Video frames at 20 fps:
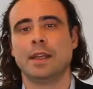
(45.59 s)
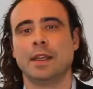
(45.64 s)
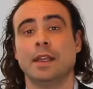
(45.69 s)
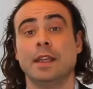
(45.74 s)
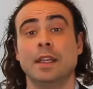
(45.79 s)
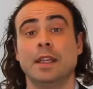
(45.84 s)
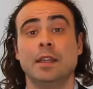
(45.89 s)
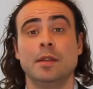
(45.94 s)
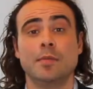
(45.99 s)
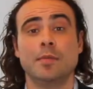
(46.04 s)

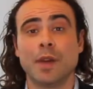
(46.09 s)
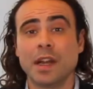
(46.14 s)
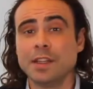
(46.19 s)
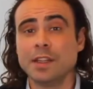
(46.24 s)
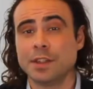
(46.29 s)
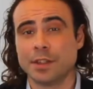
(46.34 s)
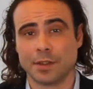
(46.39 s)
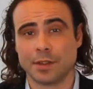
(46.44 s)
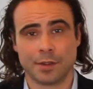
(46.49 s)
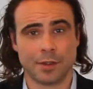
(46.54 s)
In
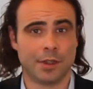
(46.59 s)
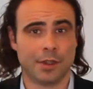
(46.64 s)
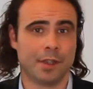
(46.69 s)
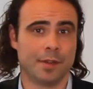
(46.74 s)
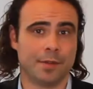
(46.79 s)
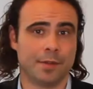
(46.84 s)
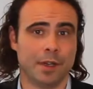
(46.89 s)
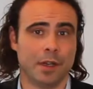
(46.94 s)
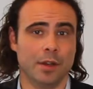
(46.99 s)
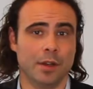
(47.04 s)
manchen
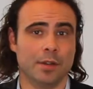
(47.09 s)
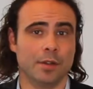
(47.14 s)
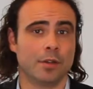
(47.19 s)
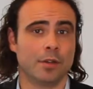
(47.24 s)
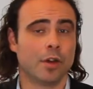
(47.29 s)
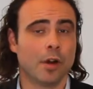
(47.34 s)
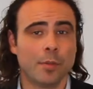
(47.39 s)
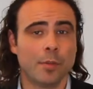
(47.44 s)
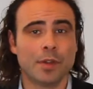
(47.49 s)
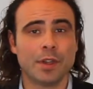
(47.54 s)
Sonderfällen
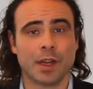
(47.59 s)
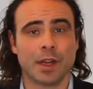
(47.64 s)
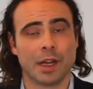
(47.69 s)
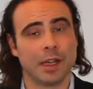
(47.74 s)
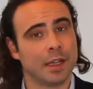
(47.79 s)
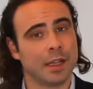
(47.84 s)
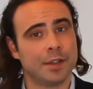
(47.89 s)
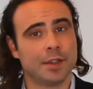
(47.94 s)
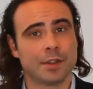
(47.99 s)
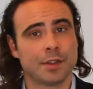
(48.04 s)
kommen
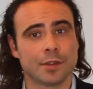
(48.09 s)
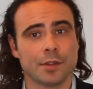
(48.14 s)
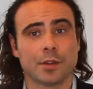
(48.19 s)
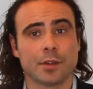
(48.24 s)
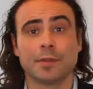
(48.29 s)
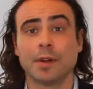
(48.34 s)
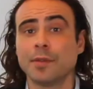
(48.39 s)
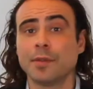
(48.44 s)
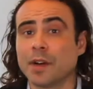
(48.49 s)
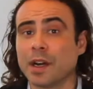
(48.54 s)
allerdings noch
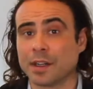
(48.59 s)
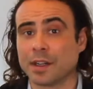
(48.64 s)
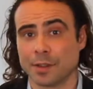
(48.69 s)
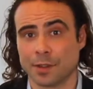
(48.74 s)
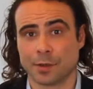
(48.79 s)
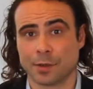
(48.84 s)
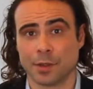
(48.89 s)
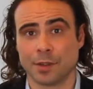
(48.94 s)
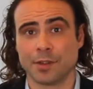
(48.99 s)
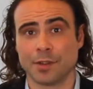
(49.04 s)

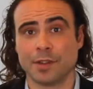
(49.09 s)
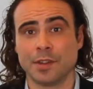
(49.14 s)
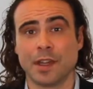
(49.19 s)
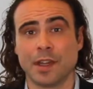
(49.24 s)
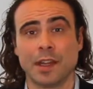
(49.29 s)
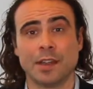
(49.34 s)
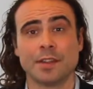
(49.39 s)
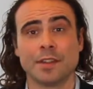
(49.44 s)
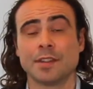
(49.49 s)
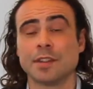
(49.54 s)
Verfahrenskosten
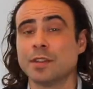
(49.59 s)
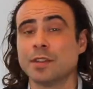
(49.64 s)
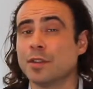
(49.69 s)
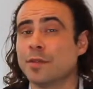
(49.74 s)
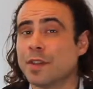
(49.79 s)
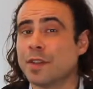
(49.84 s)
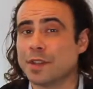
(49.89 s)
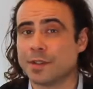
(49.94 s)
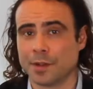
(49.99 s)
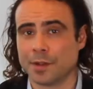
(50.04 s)
eines
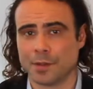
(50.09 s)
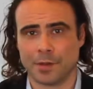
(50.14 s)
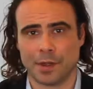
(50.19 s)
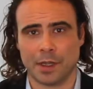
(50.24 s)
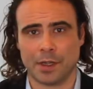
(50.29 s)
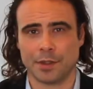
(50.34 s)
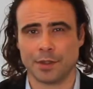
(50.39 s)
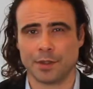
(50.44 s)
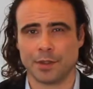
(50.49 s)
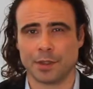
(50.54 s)

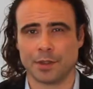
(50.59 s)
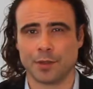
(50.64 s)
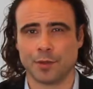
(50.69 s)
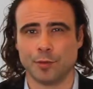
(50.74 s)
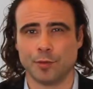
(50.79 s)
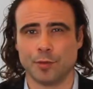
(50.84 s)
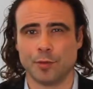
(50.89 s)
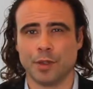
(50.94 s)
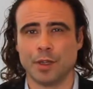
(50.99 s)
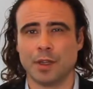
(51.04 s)
Insolvenzverfahrens
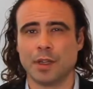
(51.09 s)
dazu.